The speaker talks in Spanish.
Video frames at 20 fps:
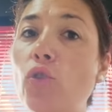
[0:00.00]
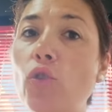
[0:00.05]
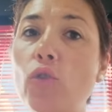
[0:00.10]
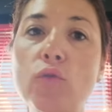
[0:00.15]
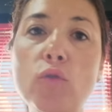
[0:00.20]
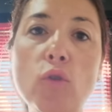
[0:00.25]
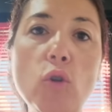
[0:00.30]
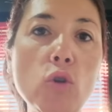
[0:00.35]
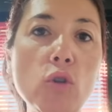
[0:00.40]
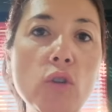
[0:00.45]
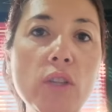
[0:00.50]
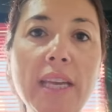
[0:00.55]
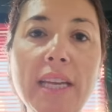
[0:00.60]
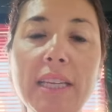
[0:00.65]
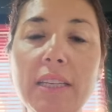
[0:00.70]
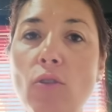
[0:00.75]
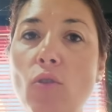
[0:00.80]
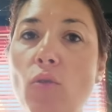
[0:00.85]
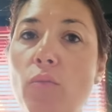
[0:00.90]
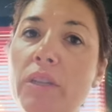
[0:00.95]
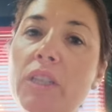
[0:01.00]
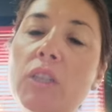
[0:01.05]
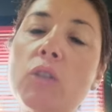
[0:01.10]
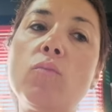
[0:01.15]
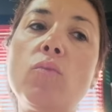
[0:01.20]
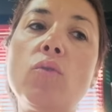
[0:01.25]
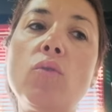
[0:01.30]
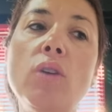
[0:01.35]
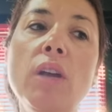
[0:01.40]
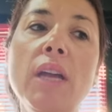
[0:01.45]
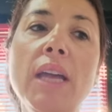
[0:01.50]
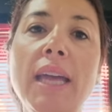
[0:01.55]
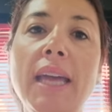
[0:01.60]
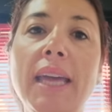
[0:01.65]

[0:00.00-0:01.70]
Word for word: todos los días lo mismo